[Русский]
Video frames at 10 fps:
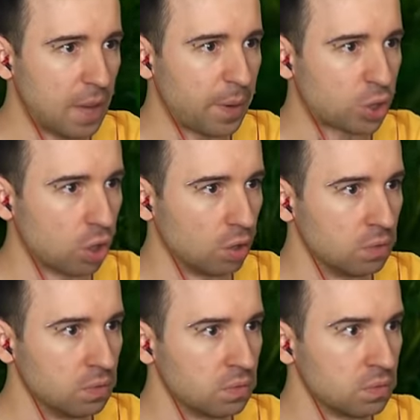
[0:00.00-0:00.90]
Я пошел.
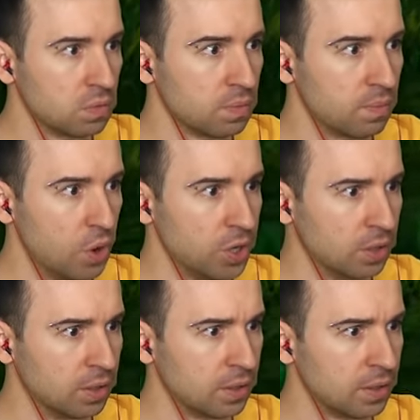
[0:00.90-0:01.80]

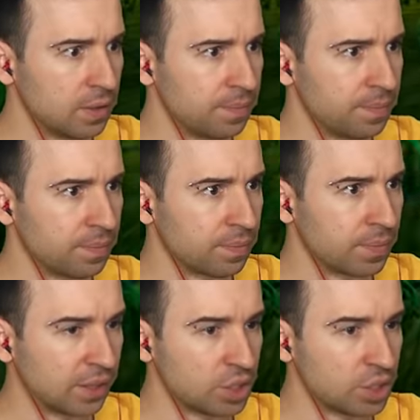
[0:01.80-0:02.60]
Понял? А